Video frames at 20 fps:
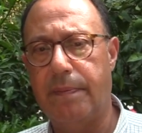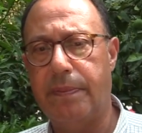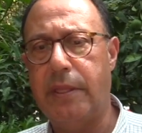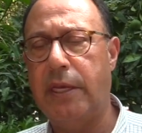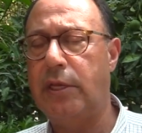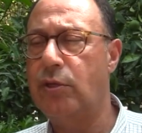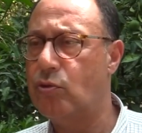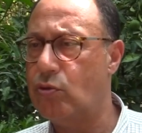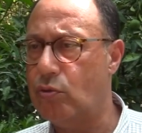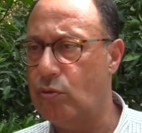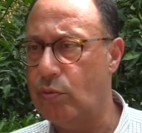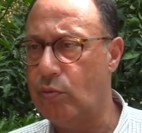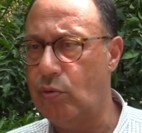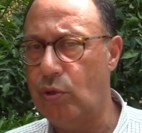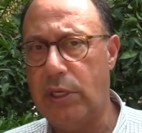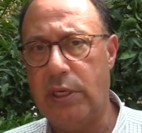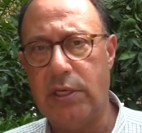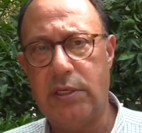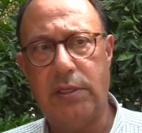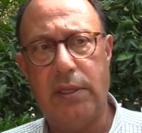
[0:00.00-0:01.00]
deniz, kum,
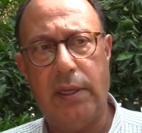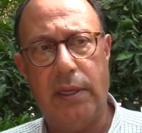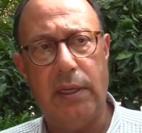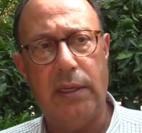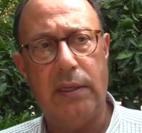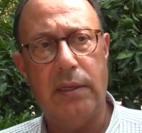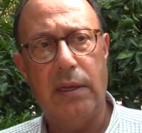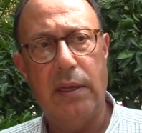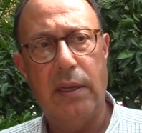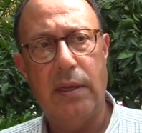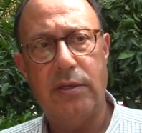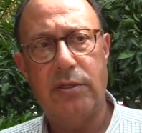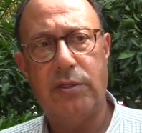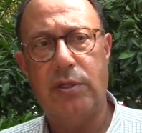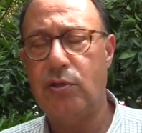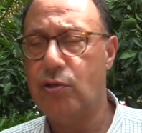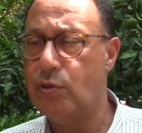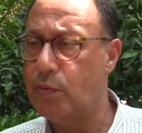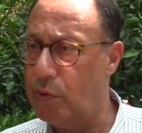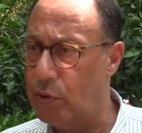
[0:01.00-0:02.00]
güneş değil,
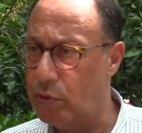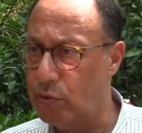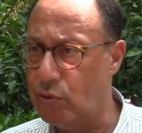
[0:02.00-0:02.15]
işte spor